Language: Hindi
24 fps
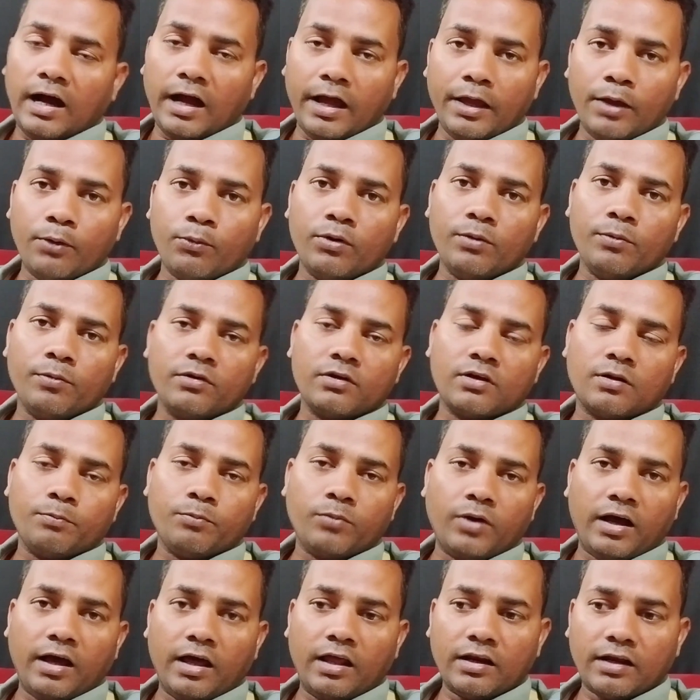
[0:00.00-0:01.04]
आए हुए
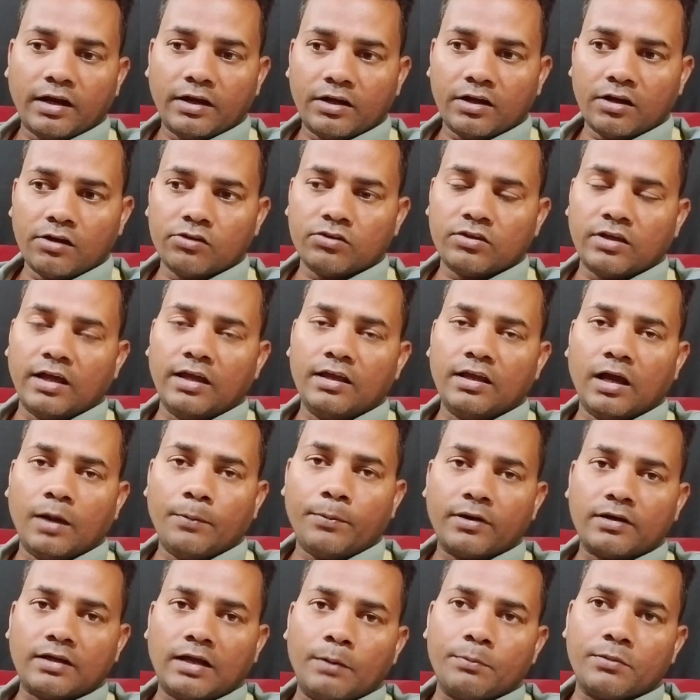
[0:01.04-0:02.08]
बाहर कंट्री से आए
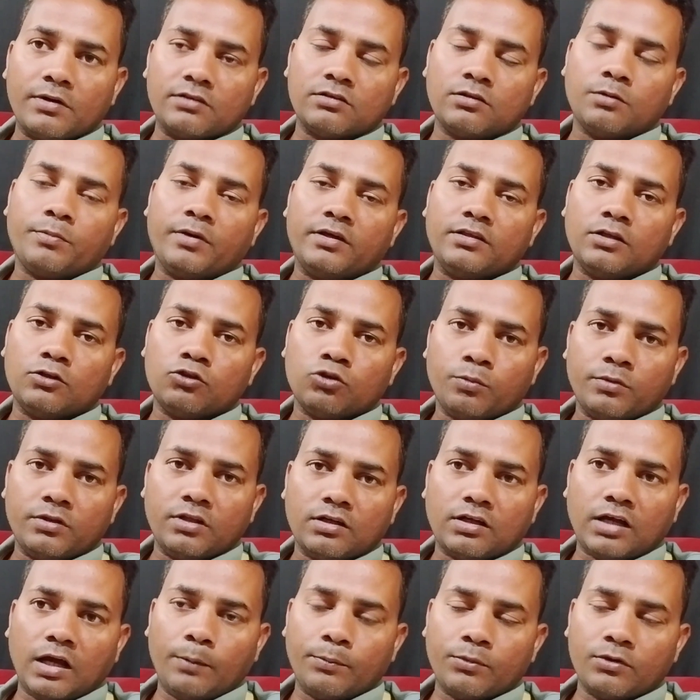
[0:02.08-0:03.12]
यहाँ पर काम करने महीना दो
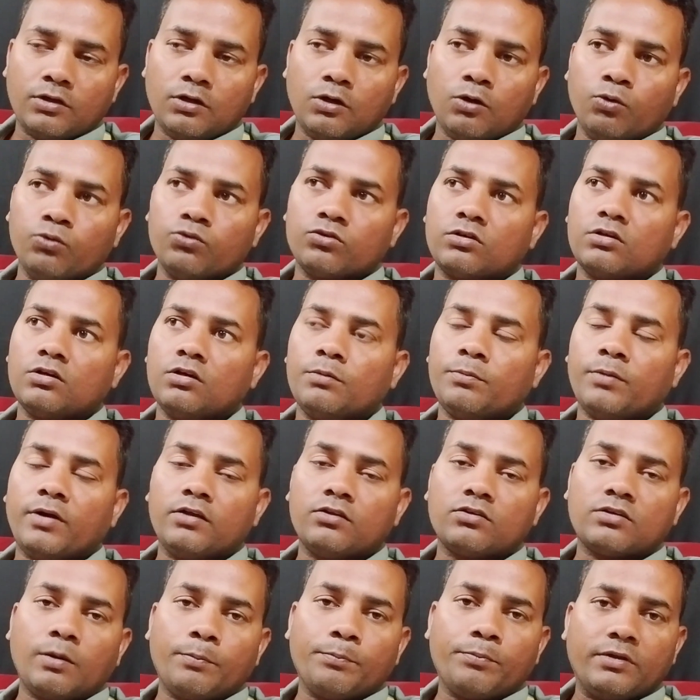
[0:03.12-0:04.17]
महीना काम किए उनके
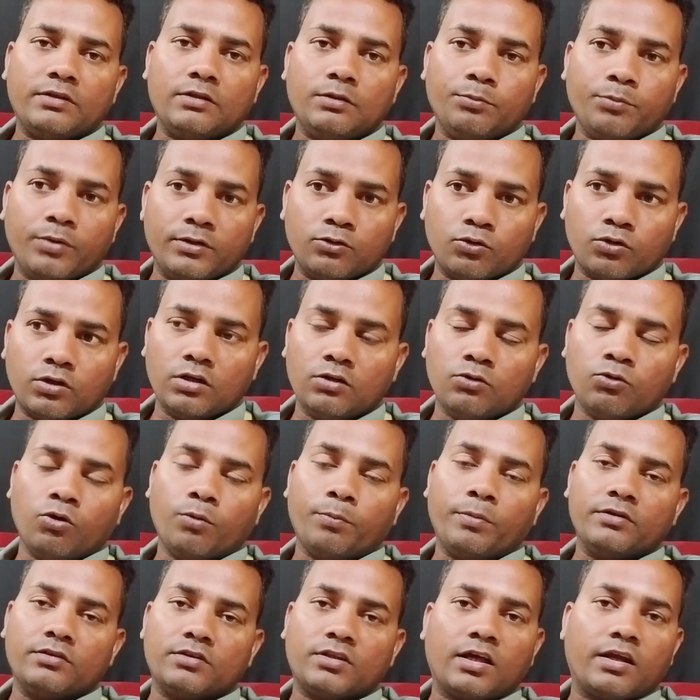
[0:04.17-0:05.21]
पास कंपनी बंद हो गई
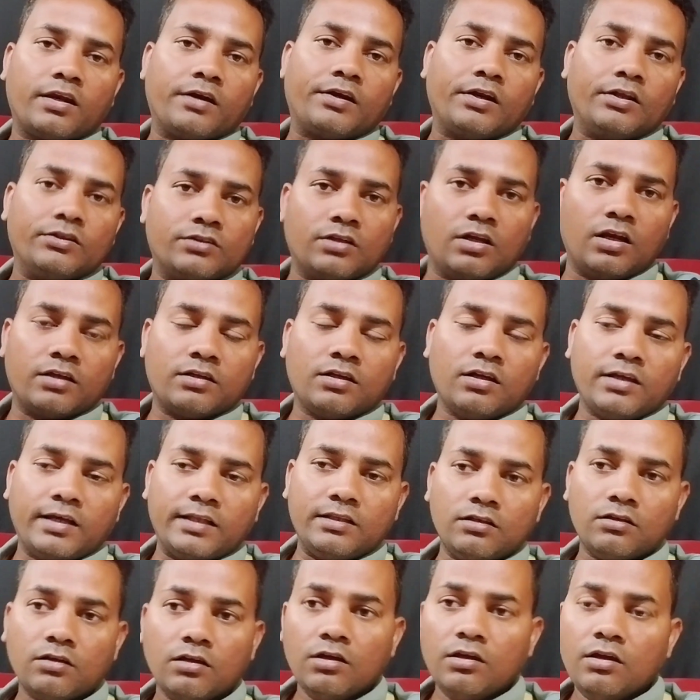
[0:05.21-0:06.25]
वो बंदा रिटर्न चला गया
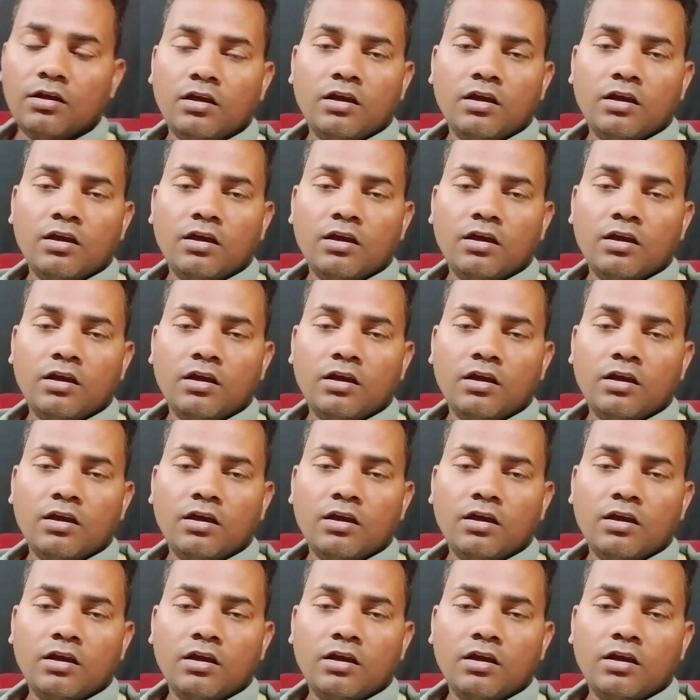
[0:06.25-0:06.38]
यानी